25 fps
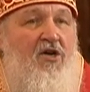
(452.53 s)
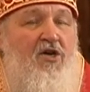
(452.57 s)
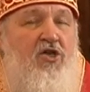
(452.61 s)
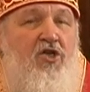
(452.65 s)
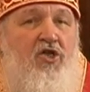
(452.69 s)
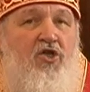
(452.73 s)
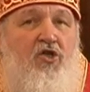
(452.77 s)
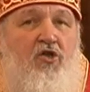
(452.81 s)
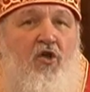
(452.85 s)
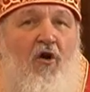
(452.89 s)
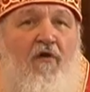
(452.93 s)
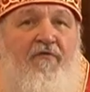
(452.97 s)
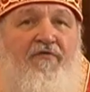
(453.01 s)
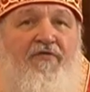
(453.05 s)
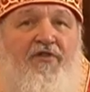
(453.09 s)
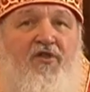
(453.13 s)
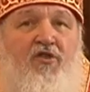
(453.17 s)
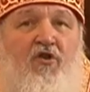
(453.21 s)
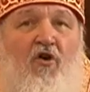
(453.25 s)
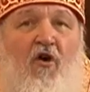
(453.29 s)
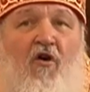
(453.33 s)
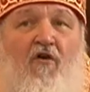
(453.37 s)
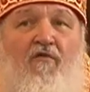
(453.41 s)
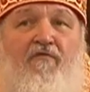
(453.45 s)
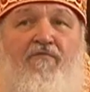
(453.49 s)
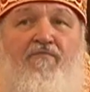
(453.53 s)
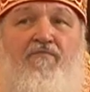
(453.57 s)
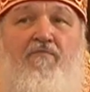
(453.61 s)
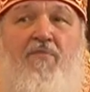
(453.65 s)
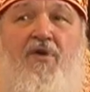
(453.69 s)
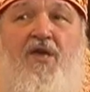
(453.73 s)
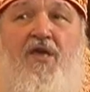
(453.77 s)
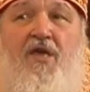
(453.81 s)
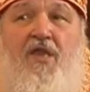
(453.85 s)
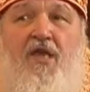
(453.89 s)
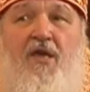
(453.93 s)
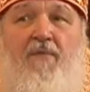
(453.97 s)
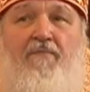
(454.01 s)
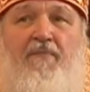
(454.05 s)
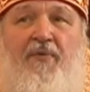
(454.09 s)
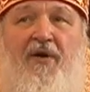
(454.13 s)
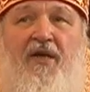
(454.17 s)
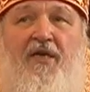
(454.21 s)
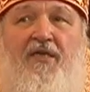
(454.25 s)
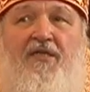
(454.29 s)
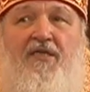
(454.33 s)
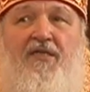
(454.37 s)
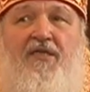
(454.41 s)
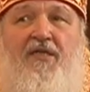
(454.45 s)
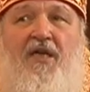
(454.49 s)
что все в мире
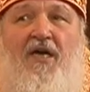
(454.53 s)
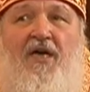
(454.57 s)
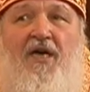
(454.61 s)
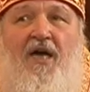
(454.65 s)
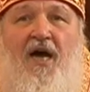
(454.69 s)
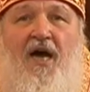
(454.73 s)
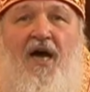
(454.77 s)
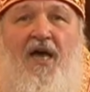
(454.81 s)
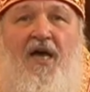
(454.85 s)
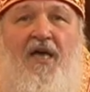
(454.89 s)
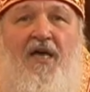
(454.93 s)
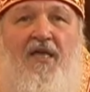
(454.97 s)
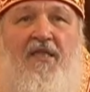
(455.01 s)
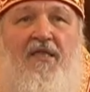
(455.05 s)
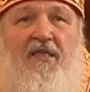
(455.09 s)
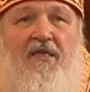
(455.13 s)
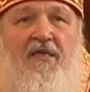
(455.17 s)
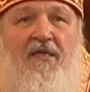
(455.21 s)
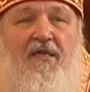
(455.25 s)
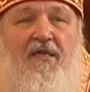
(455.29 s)
проистекает